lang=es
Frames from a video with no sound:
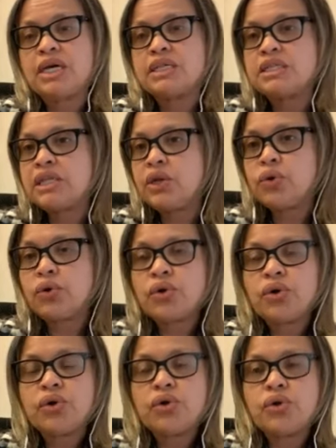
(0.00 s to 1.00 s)
Si
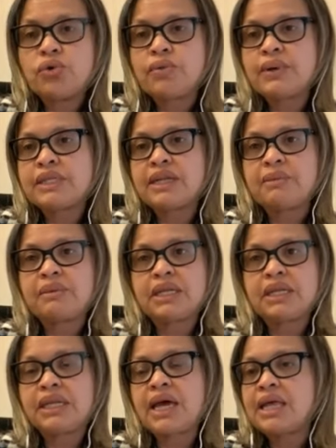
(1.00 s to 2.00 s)
no, no va a servir
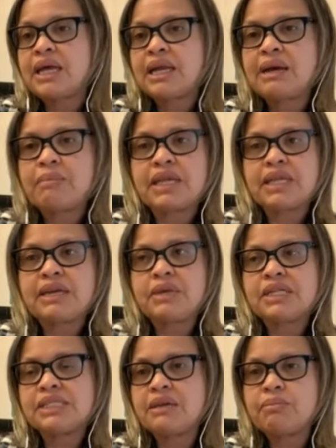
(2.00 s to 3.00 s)
de nada. La
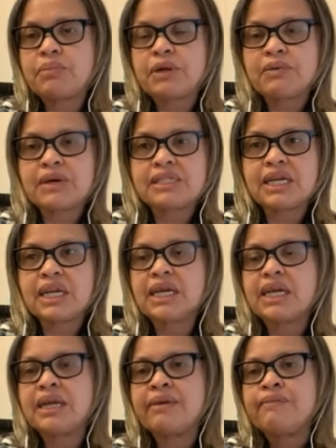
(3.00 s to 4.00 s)
pandemia siempre va a
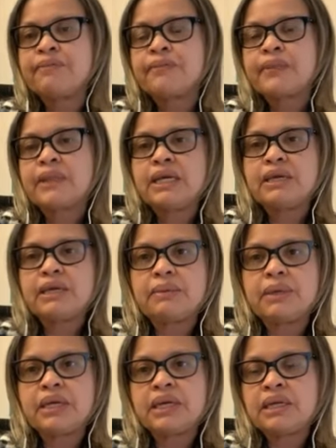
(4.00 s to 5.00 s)
seguir y,
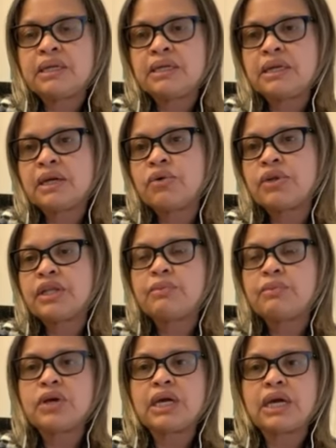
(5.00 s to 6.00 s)

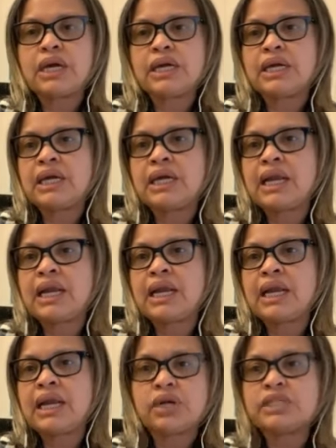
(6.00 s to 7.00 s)
recordemos que, las
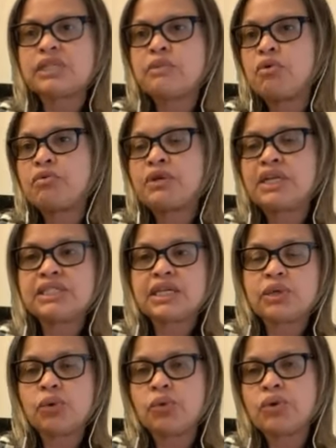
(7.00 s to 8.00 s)
personas se
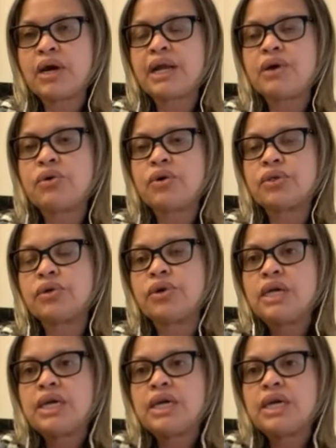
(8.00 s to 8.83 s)
movilizan de un lugar a otro